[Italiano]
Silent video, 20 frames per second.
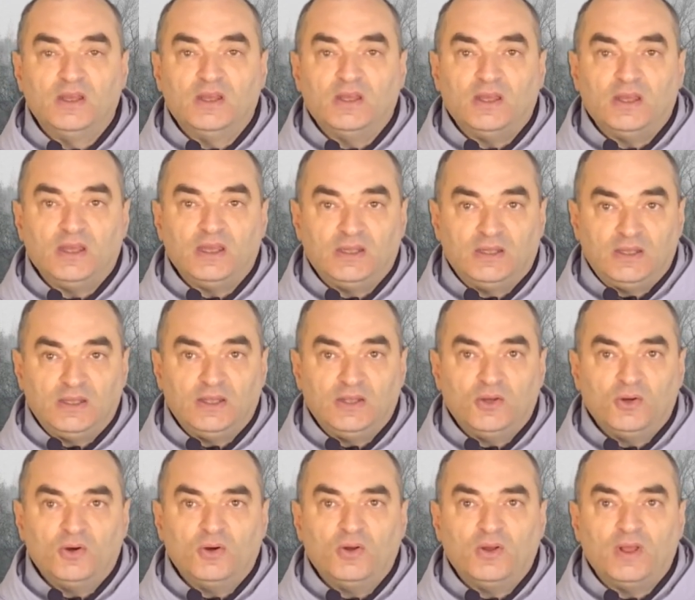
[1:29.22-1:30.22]
E
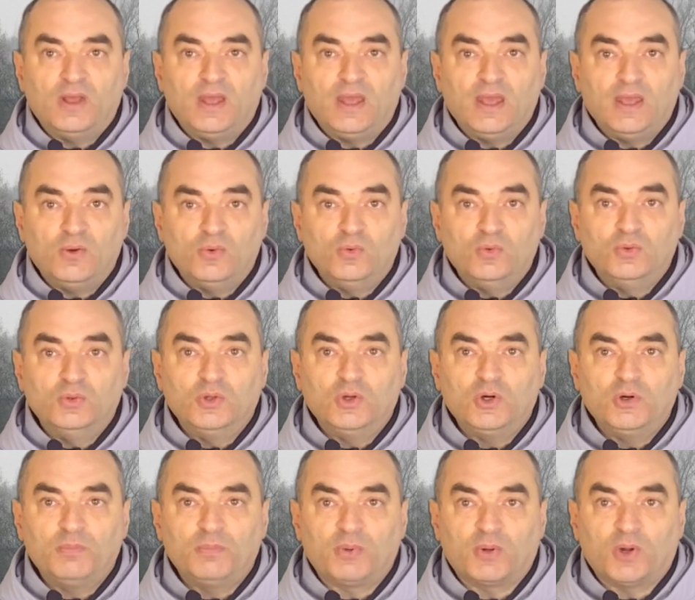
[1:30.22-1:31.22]
Dio è
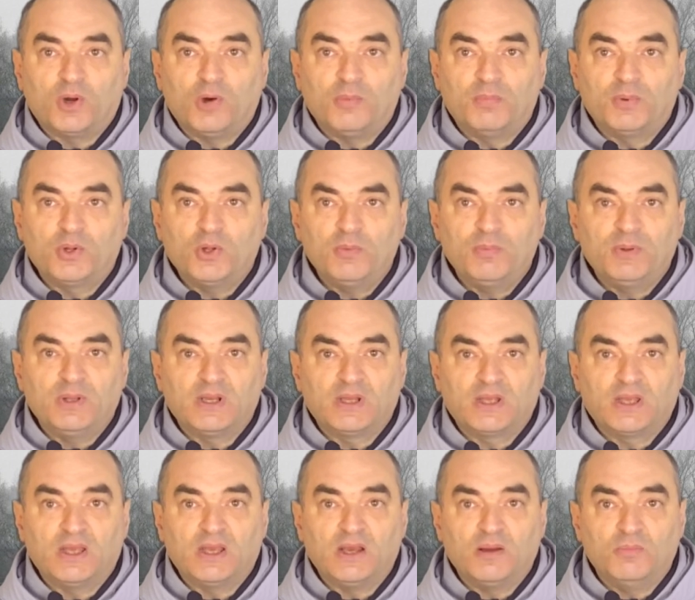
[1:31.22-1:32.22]
uno proprio
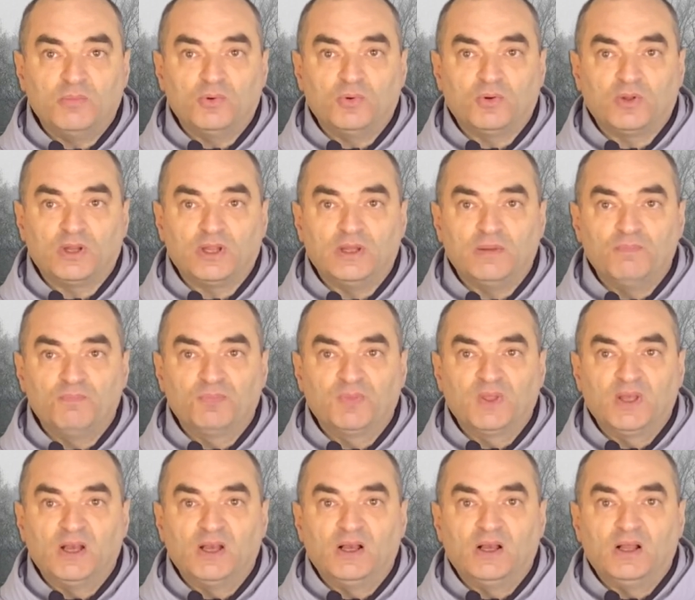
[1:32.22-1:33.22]
perché amore.
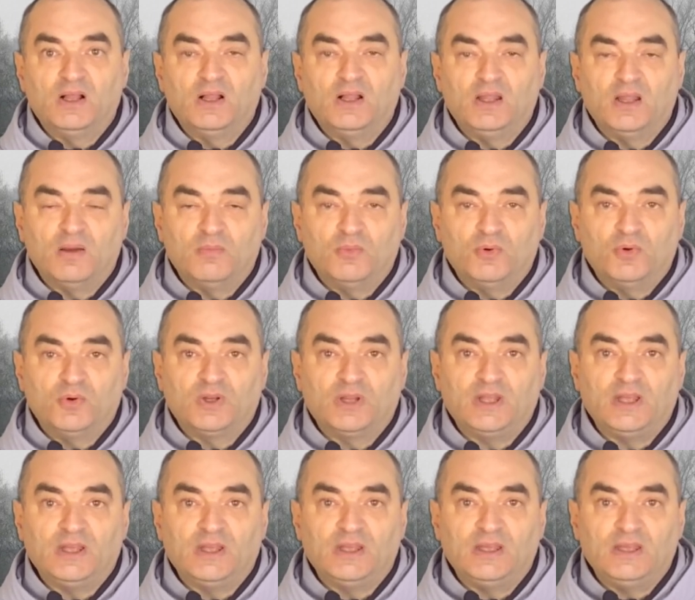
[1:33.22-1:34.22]

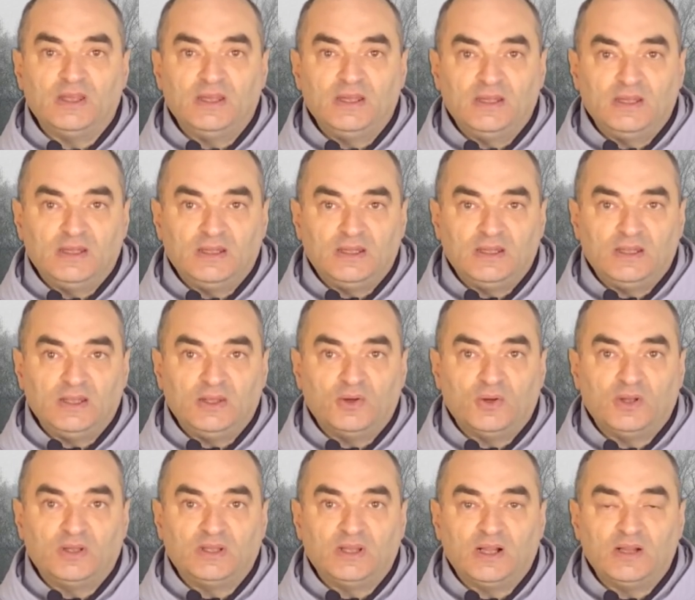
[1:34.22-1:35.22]
L'amore in Dio
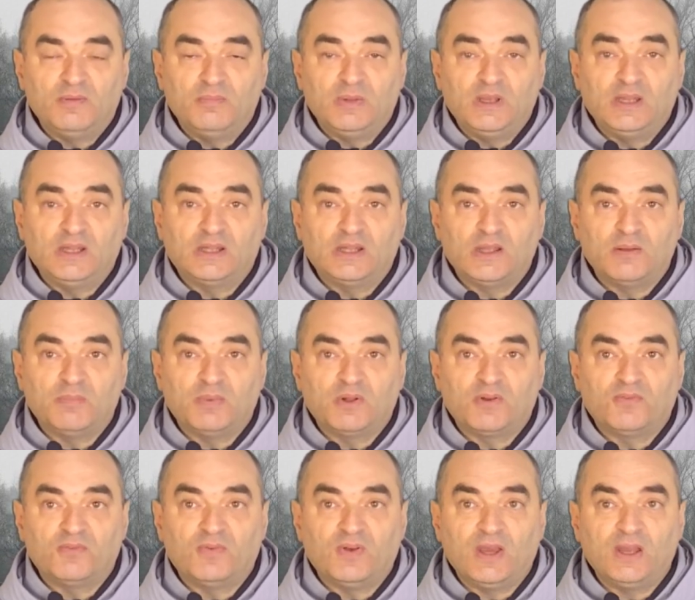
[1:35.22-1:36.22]
è talmente
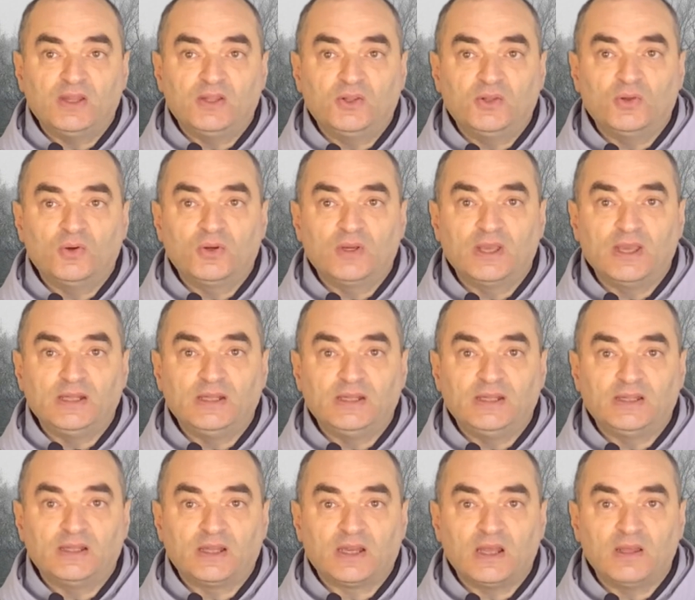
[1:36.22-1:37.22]
perfetto che
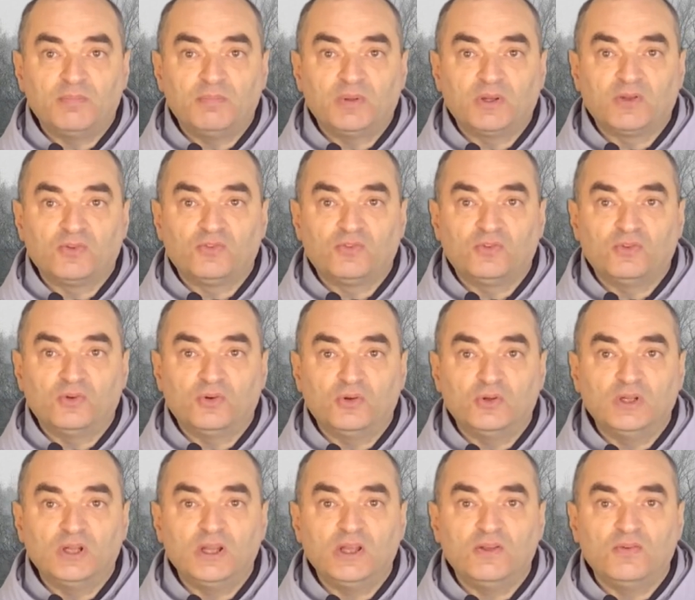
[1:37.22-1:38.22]
di tre
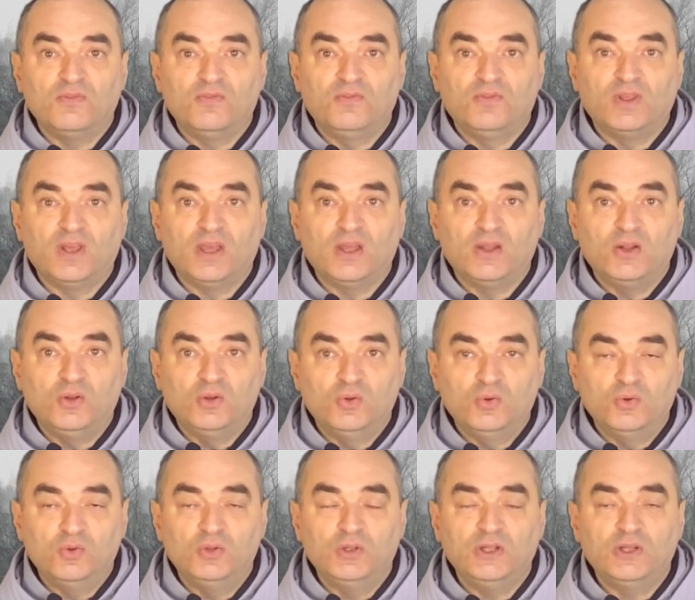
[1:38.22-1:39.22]
persone vi è
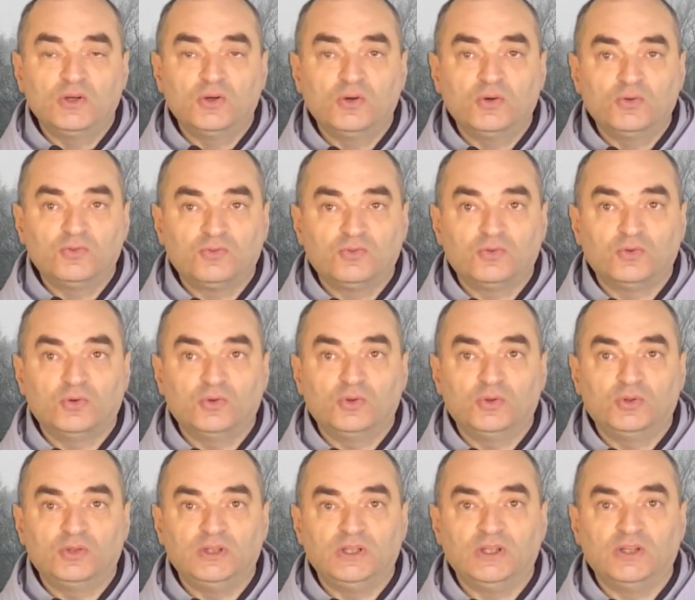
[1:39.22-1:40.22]
l'unico
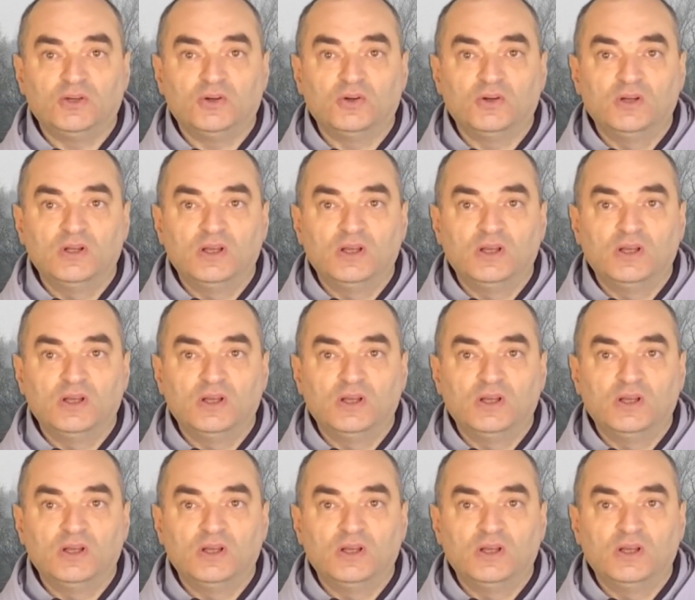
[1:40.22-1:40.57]
solo Dio.